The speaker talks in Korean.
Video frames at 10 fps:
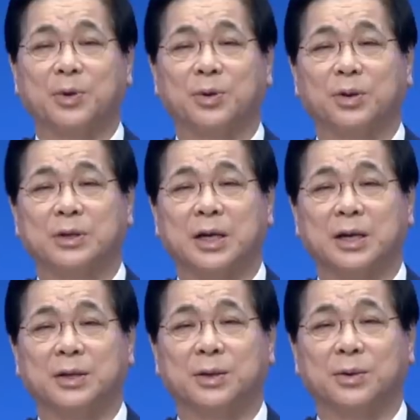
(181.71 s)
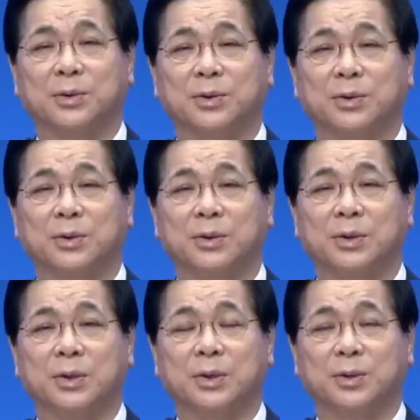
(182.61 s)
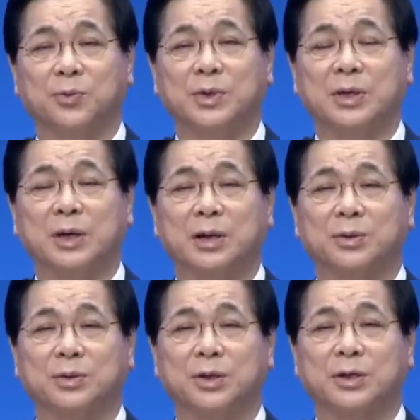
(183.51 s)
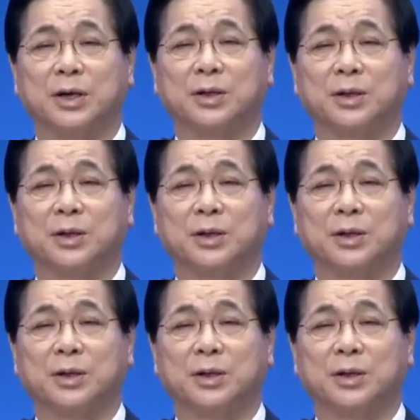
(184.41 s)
걸리지 않게 되었고 또 위생관리도 철저하게